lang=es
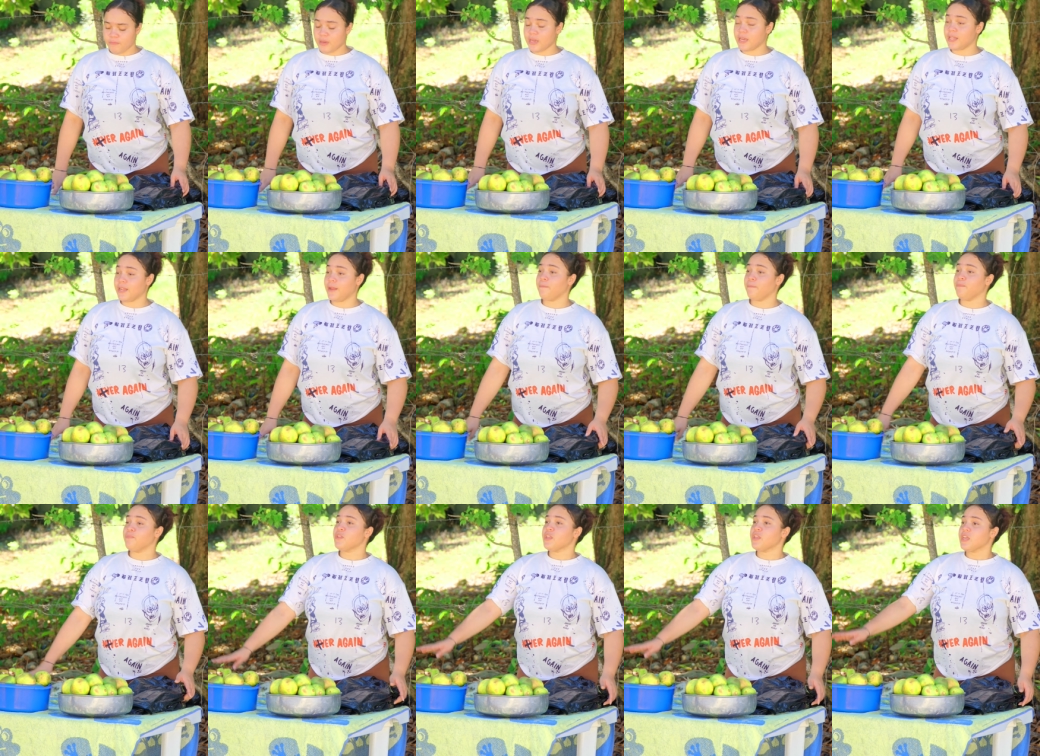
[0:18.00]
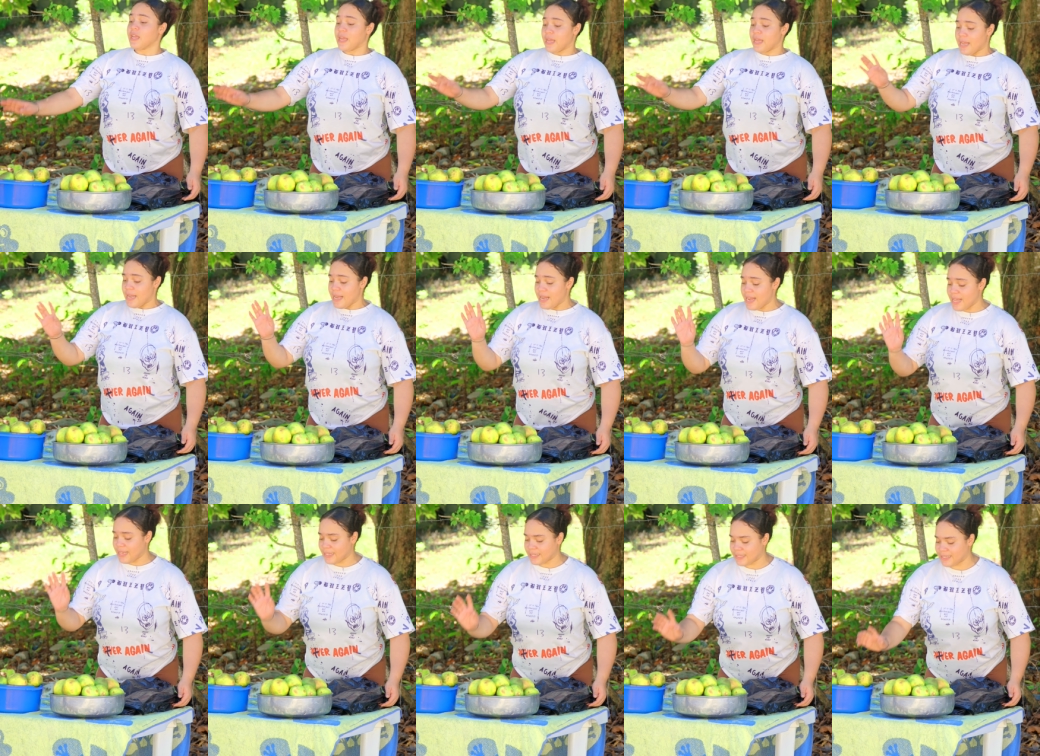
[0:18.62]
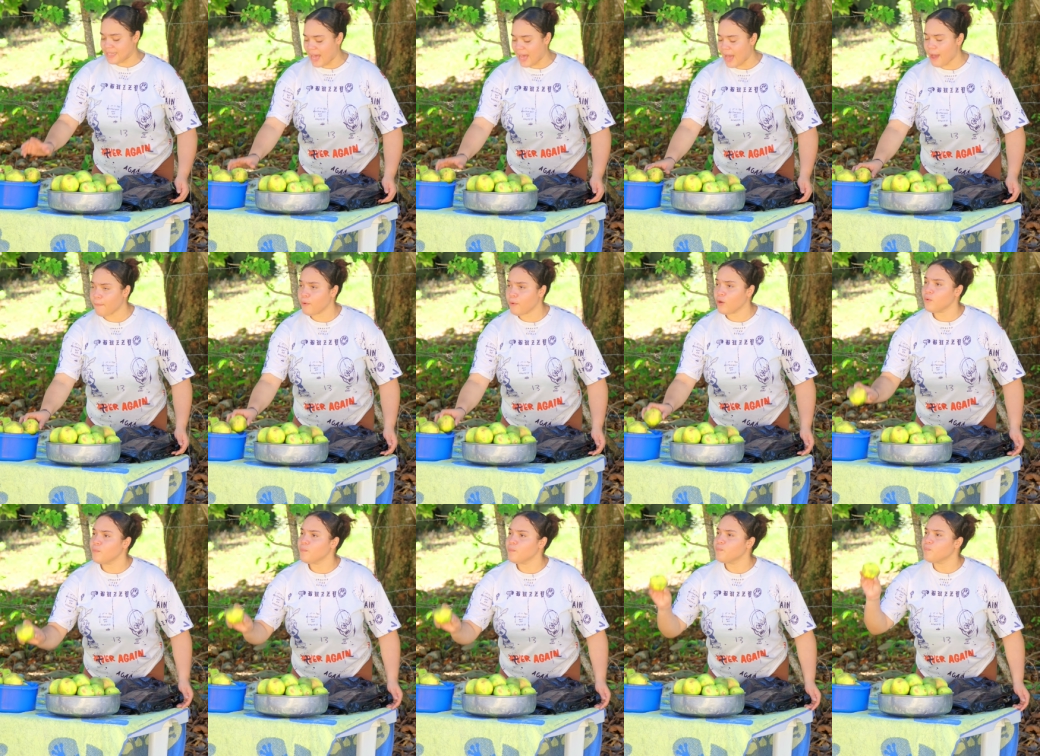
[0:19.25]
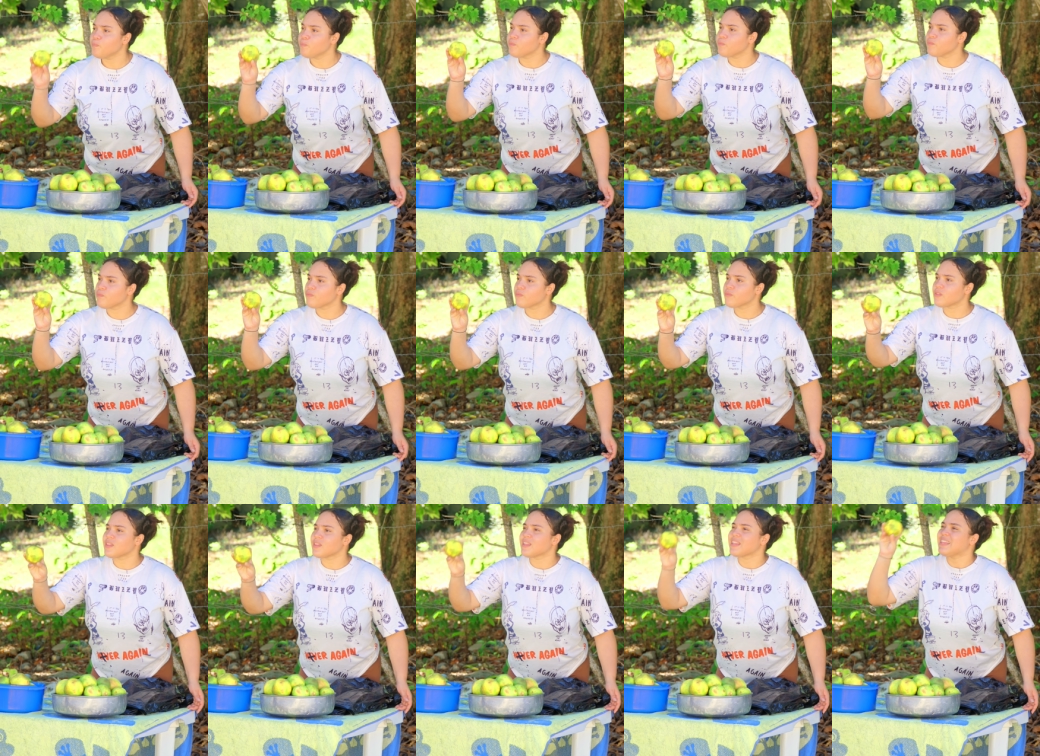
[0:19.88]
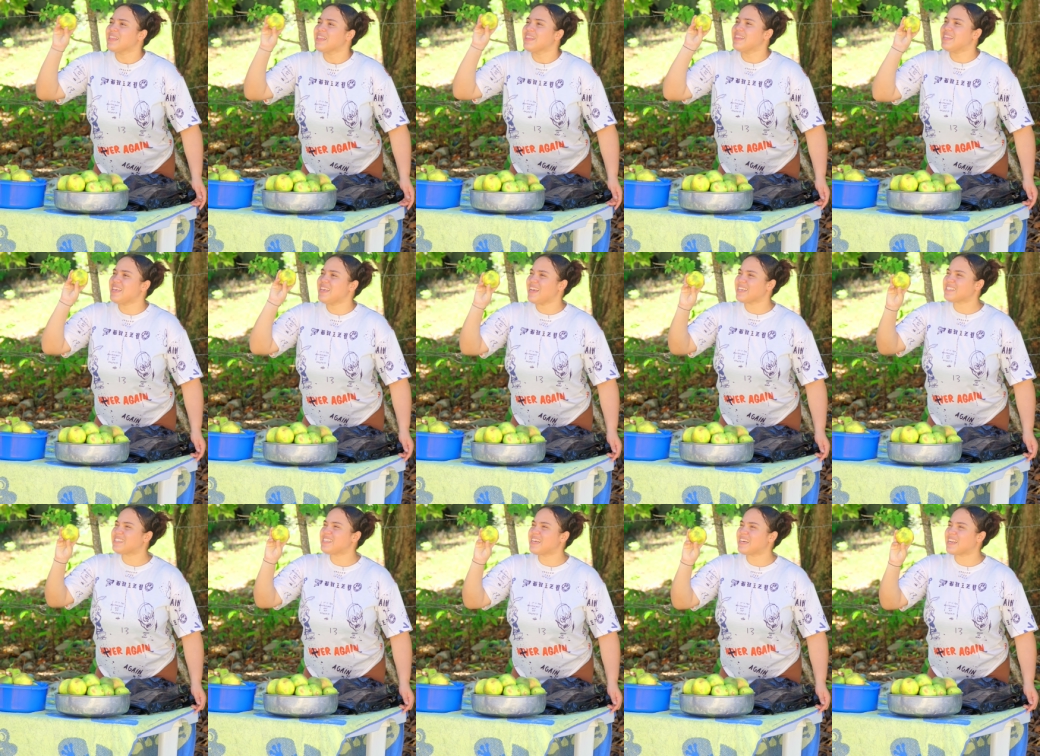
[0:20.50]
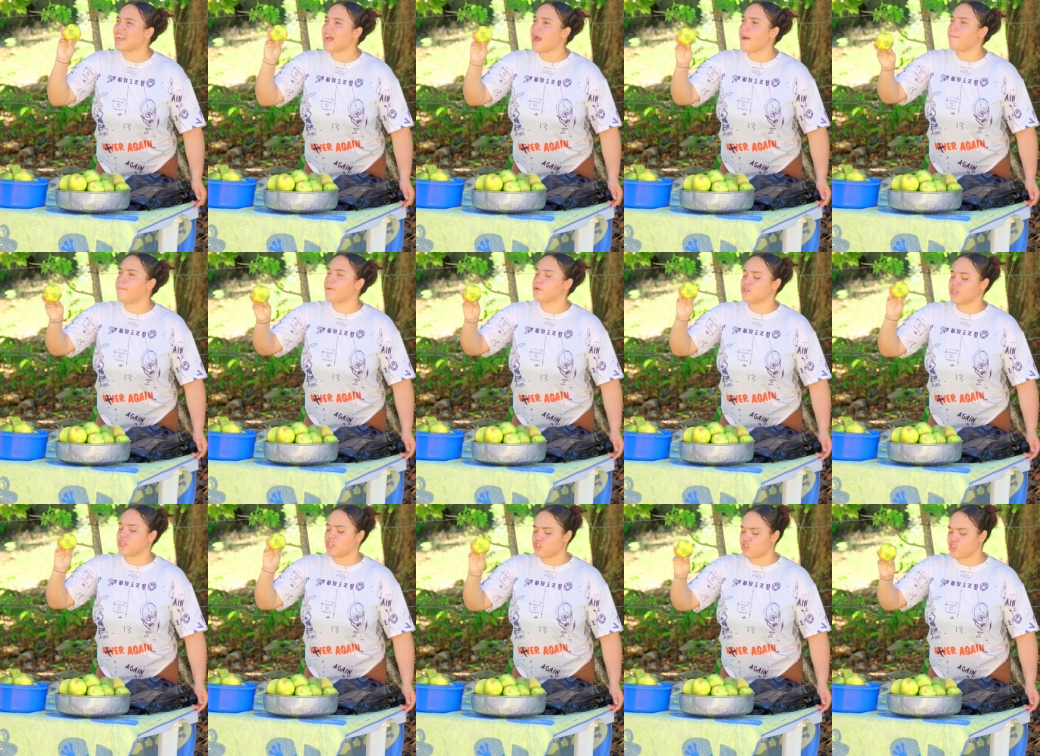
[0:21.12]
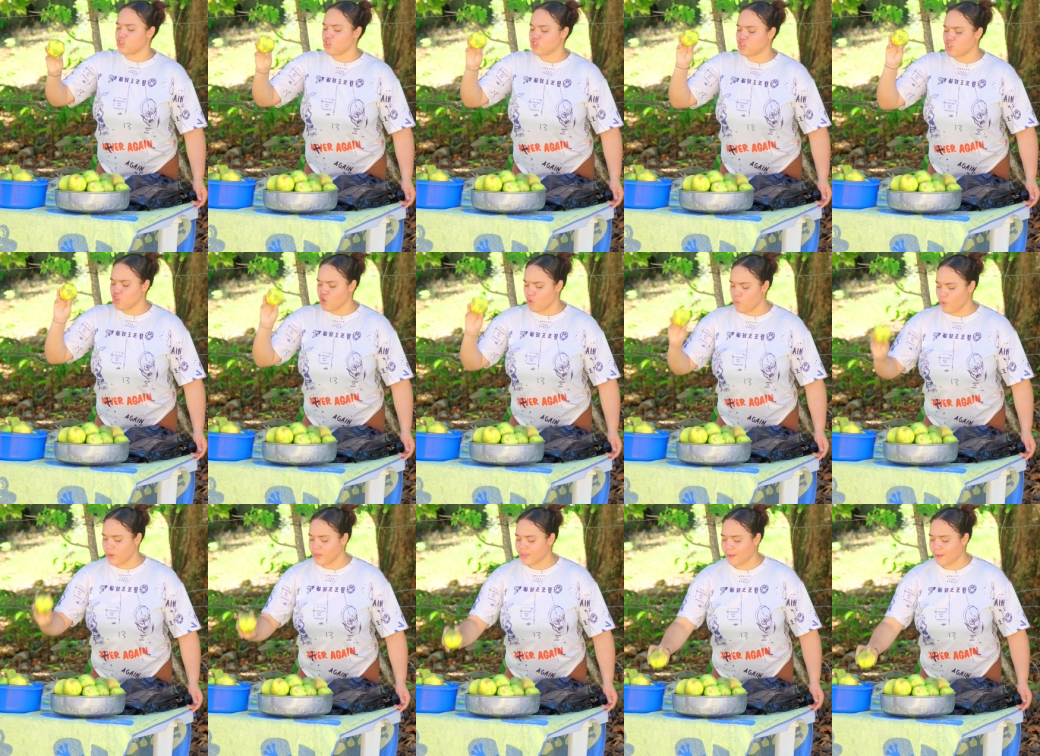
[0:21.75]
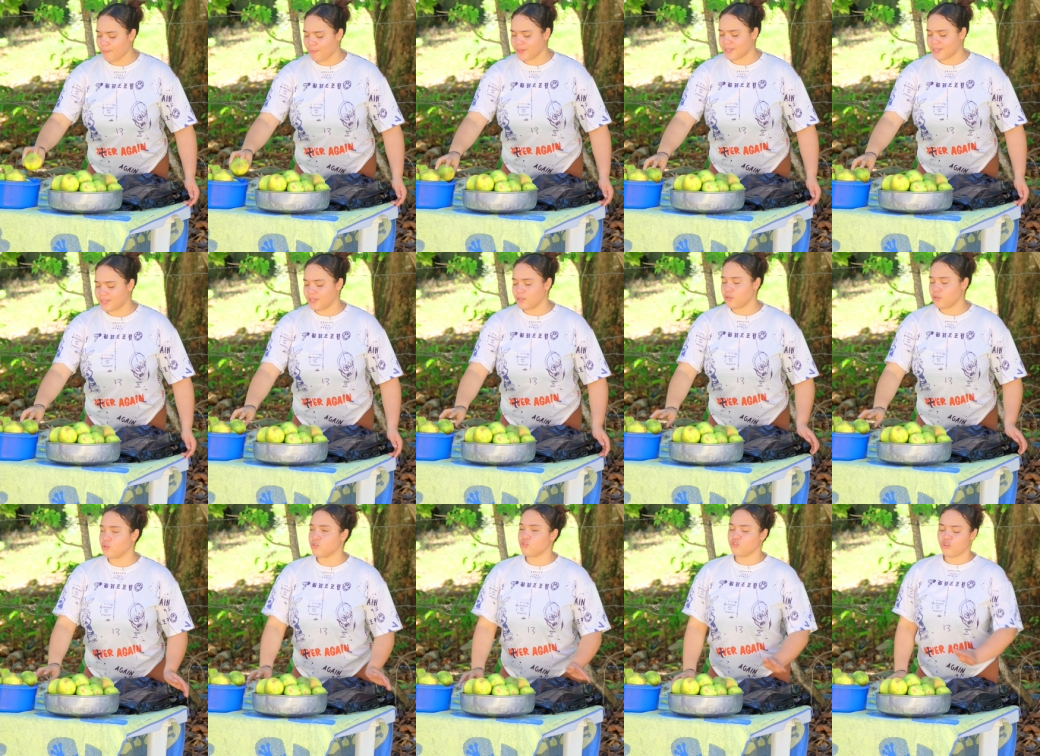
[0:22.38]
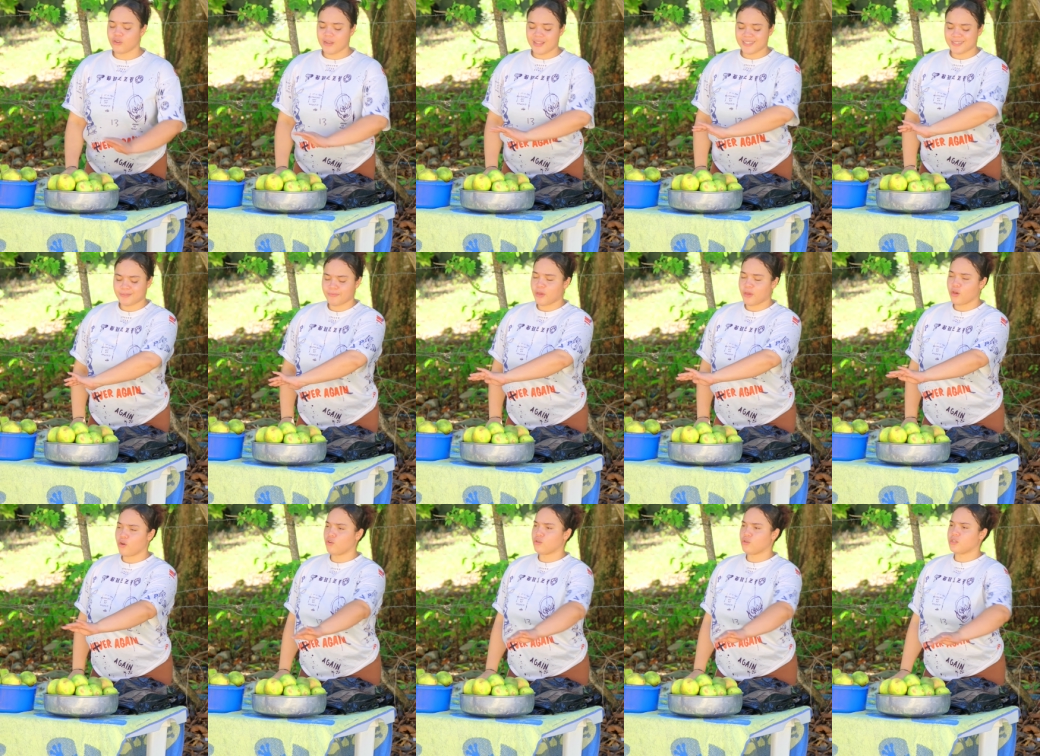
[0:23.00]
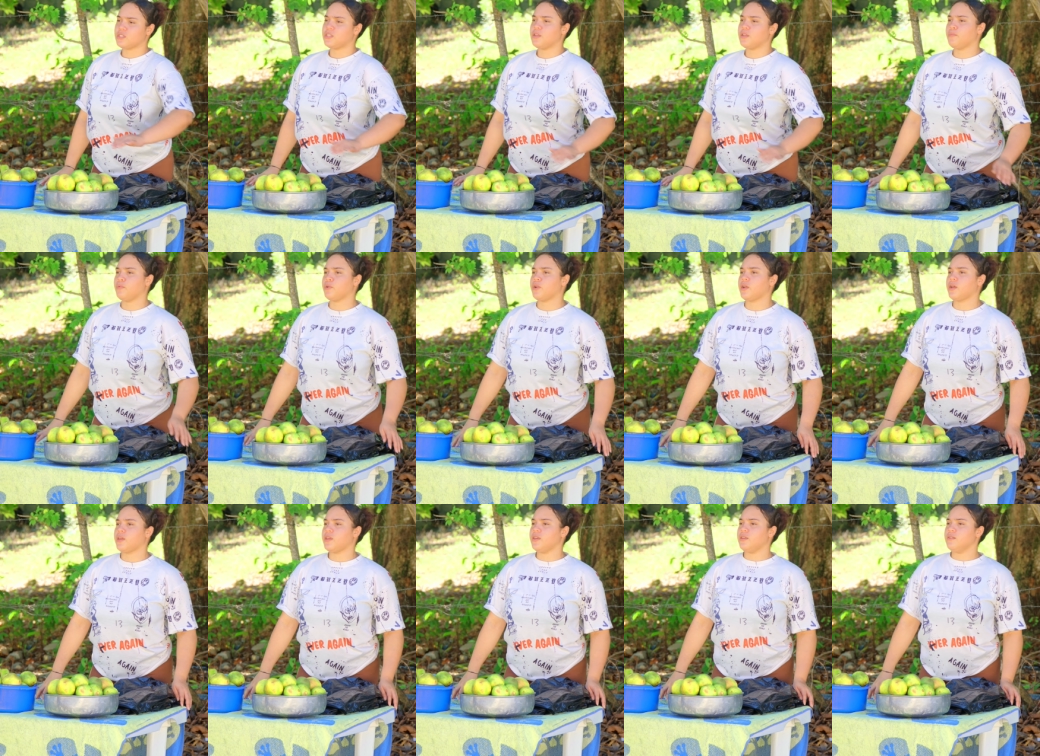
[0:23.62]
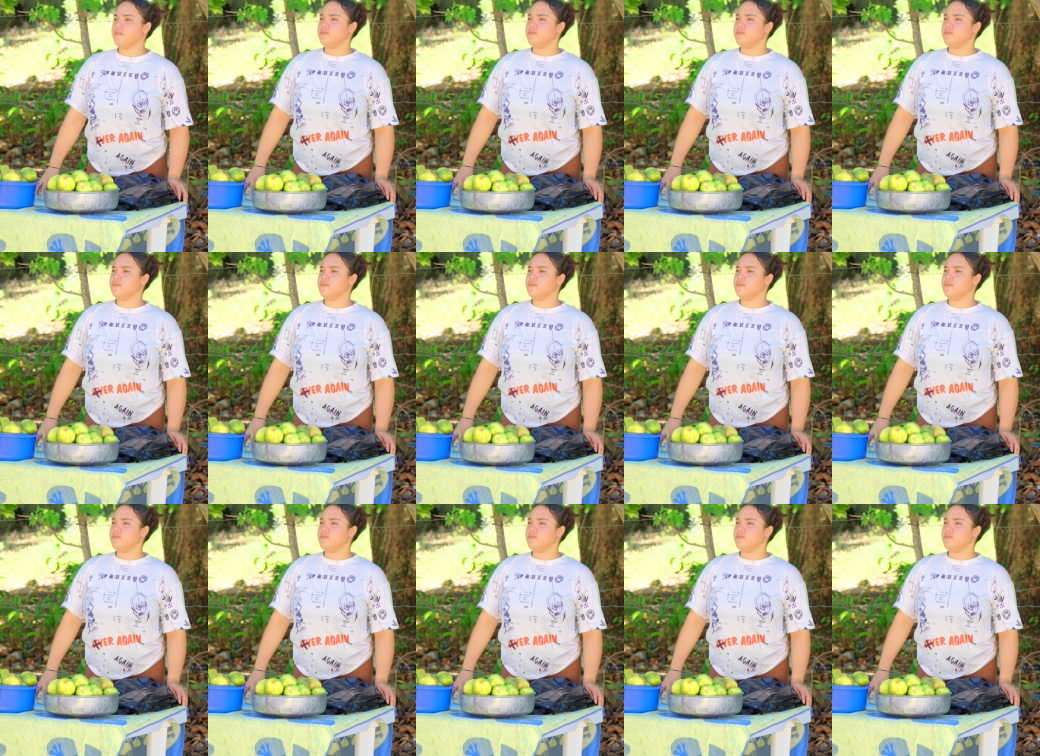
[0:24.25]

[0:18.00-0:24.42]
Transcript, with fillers: Miren, les damos 10 naranjas por tan solo 50 pesitos. Son las mejores de por aquí.